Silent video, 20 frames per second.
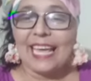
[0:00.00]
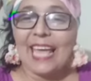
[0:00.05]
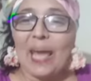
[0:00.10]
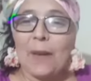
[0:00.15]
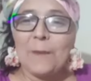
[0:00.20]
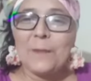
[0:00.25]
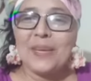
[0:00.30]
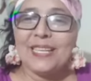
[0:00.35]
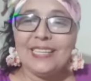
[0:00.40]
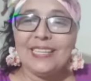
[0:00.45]

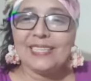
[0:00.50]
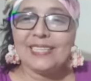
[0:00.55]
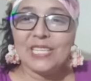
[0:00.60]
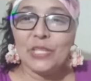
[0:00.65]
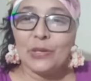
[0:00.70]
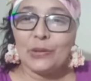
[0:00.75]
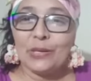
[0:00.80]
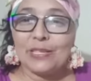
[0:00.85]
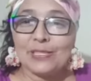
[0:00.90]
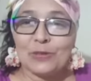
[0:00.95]
que han
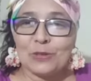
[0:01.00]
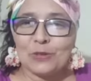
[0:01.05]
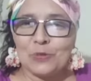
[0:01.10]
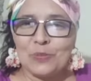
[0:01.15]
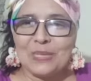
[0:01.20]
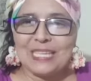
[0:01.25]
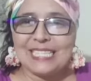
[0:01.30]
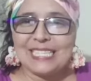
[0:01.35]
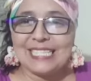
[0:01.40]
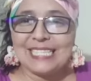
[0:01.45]
bendecido
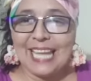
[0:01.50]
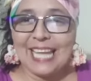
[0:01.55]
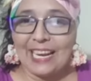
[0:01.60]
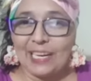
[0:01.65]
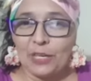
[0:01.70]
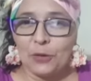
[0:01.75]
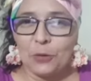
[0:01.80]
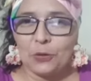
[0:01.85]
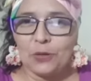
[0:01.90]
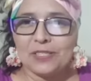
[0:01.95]
nuestros
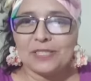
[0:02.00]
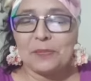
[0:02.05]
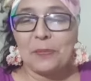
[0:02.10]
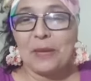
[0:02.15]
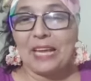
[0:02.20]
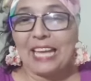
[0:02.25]
ministerios,